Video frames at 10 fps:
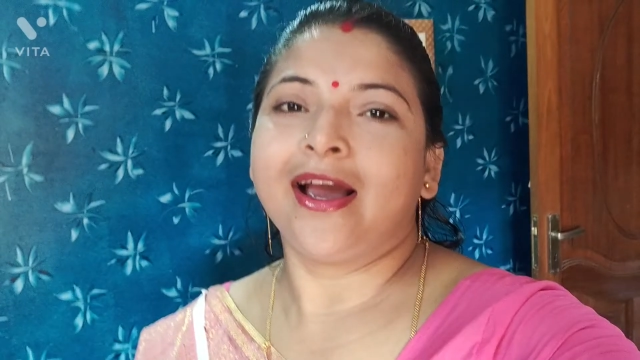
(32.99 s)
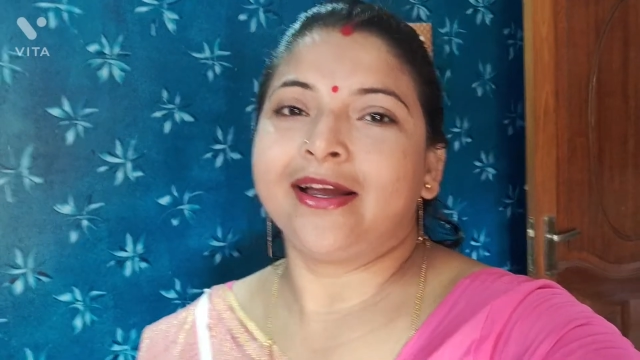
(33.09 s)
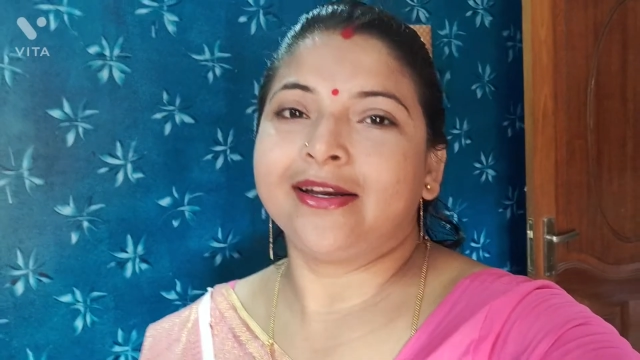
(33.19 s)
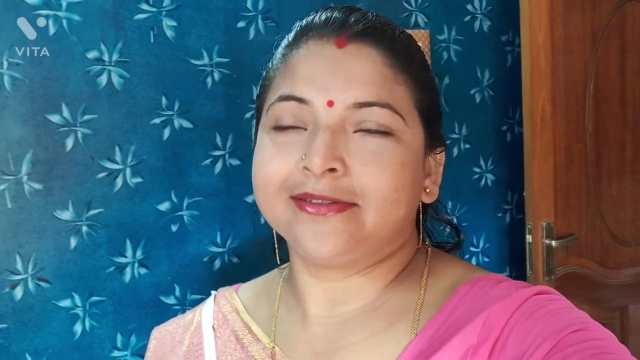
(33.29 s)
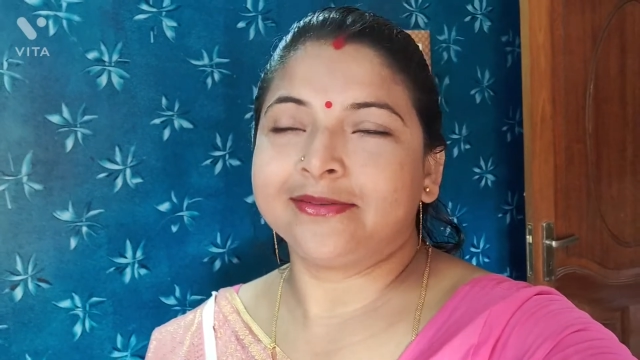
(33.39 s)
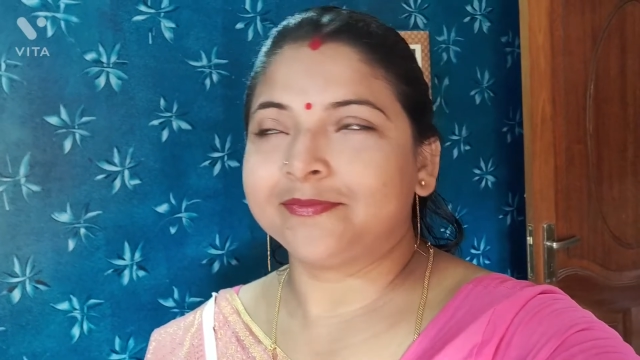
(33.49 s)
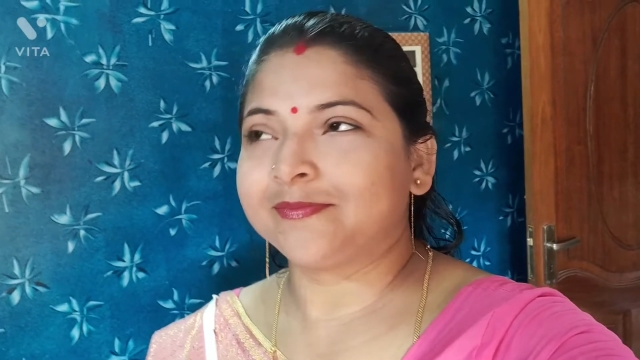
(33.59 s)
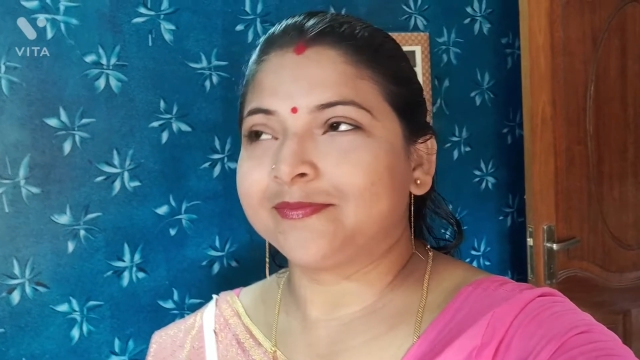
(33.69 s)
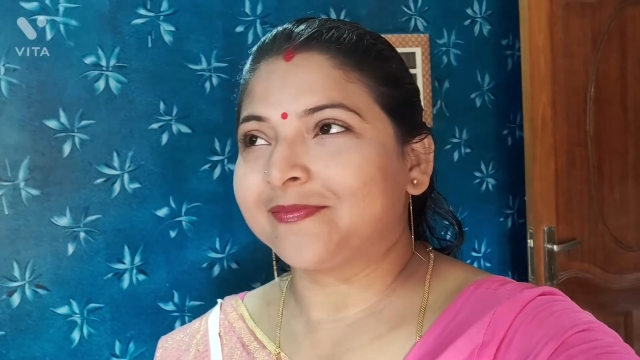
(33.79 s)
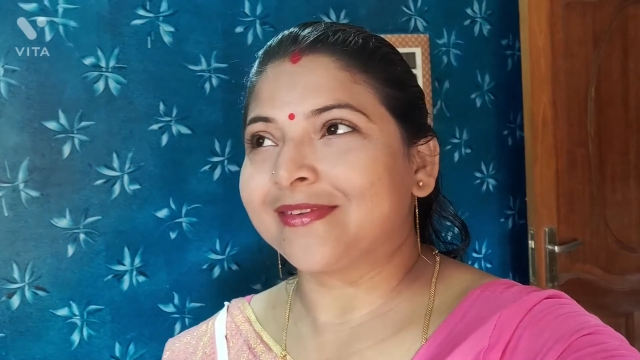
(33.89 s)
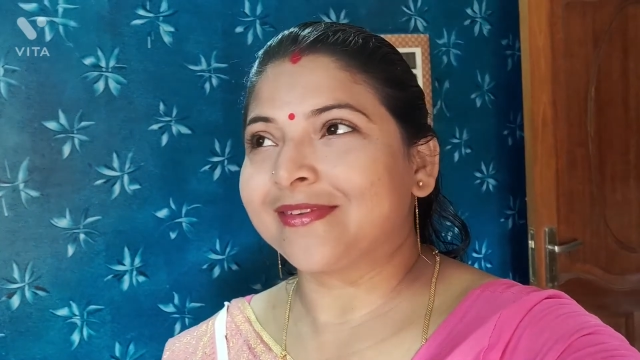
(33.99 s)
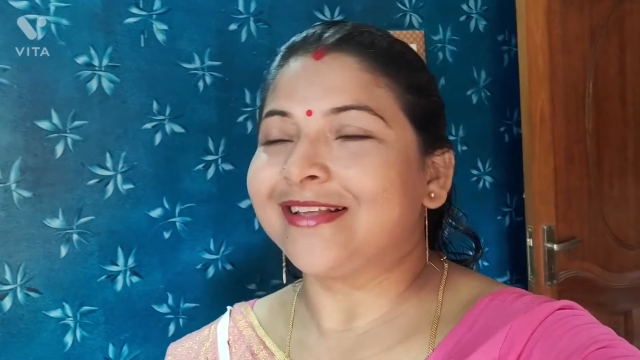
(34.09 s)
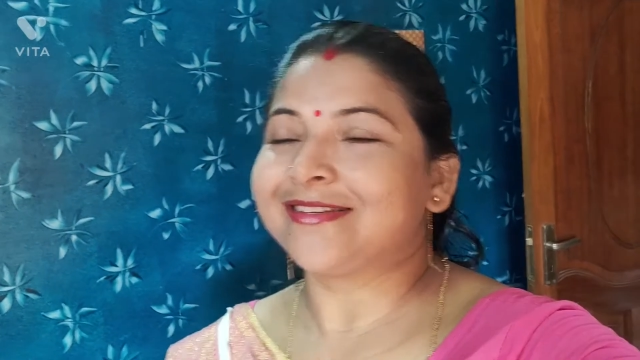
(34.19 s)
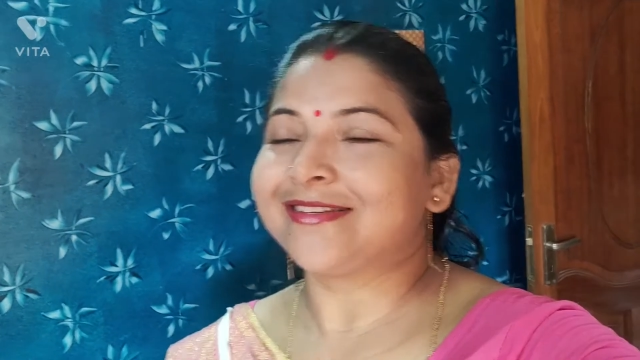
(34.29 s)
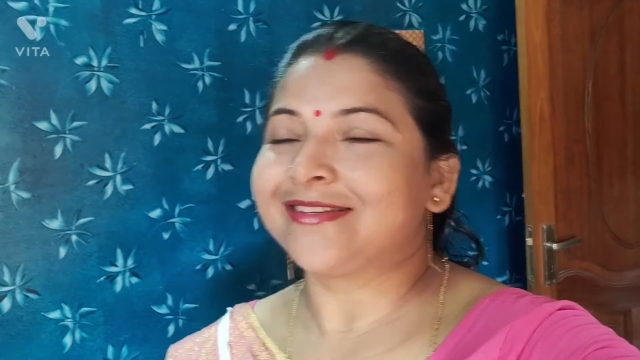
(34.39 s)
আর
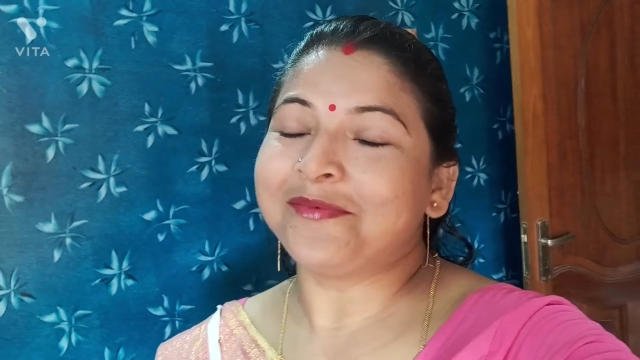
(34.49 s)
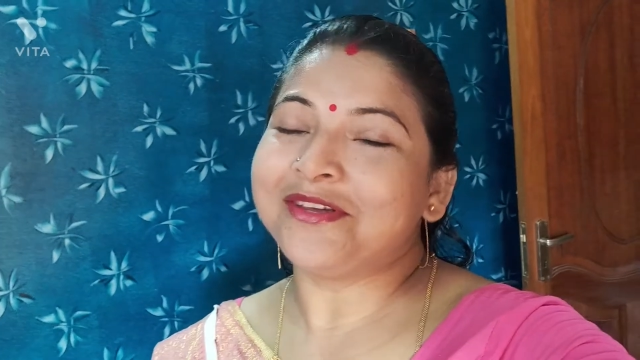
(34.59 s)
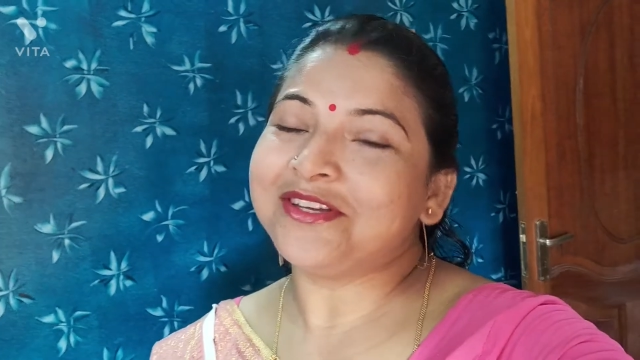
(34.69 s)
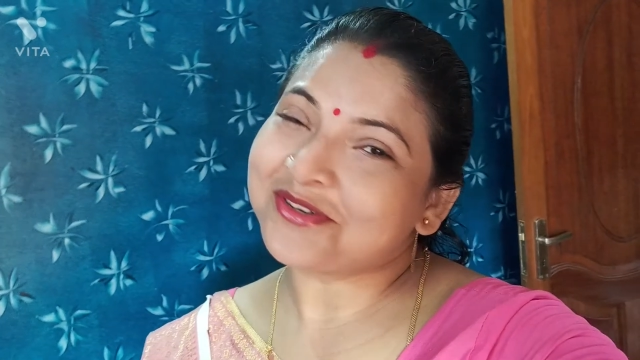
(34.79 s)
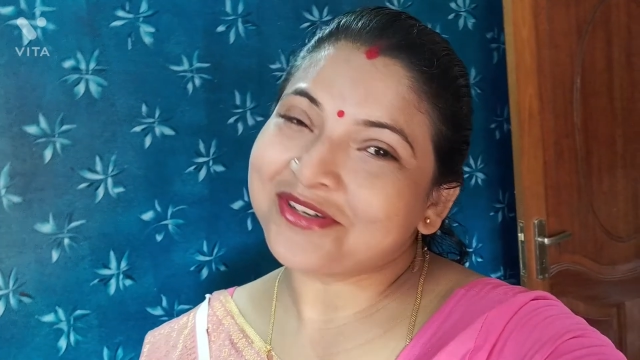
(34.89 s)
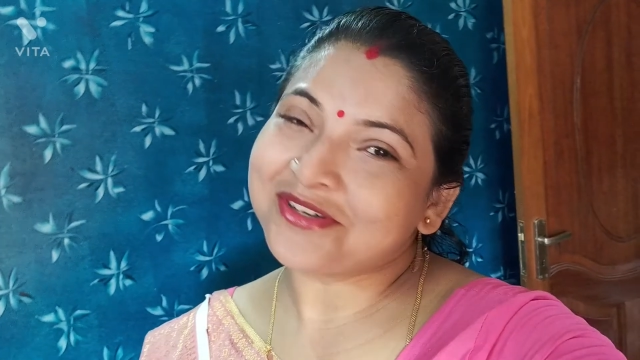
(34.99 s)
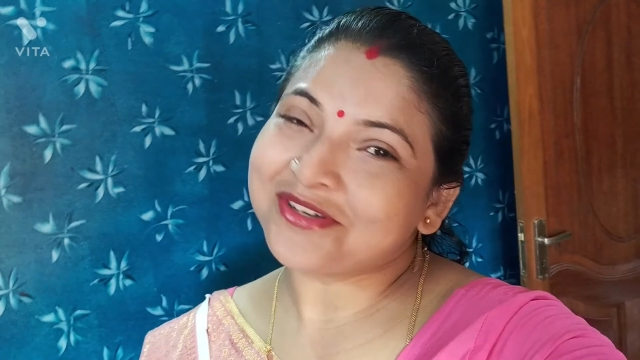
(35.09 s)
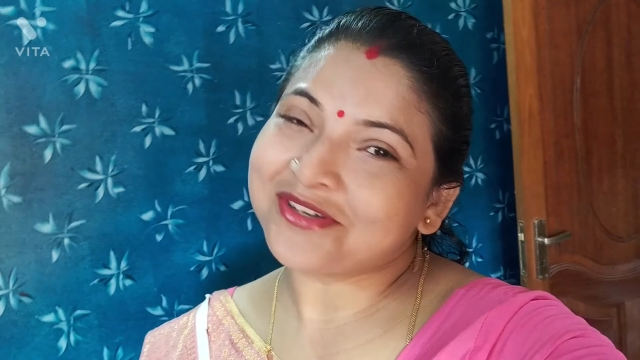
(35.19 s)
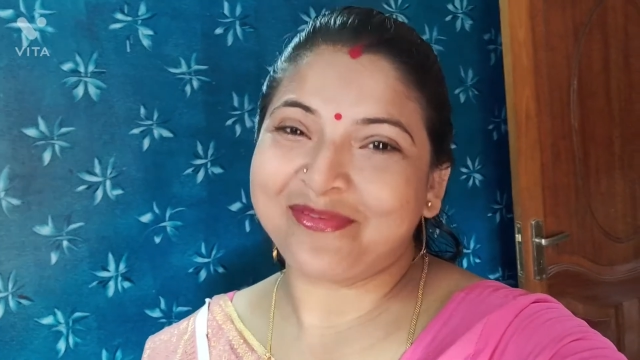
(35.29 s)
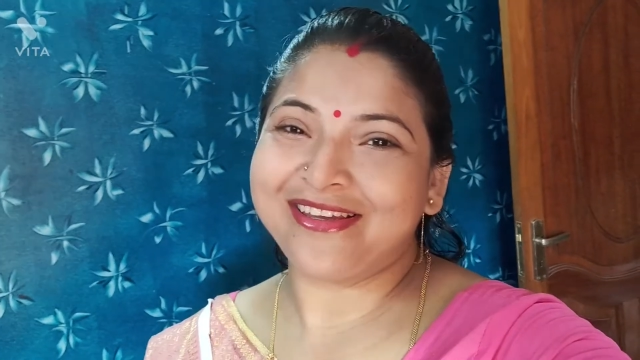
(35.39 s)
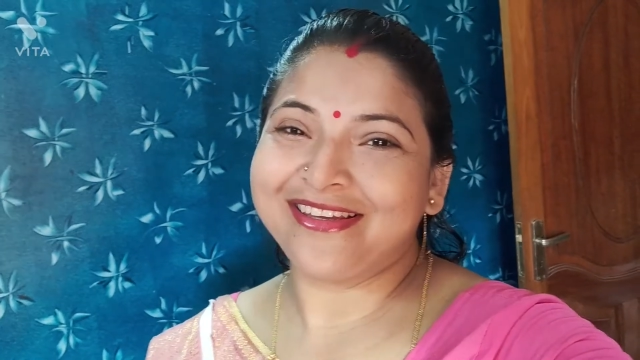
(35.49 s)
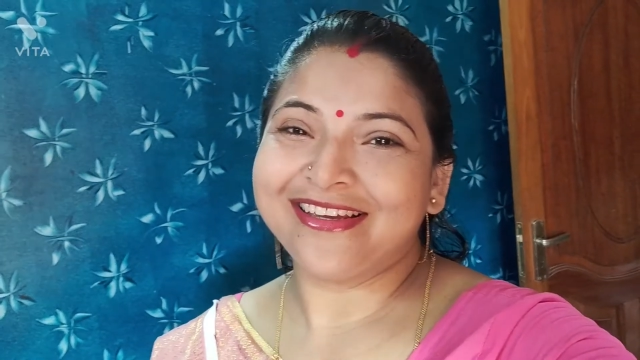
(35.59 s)
আজকে আমি ভীষণই হ্যাপি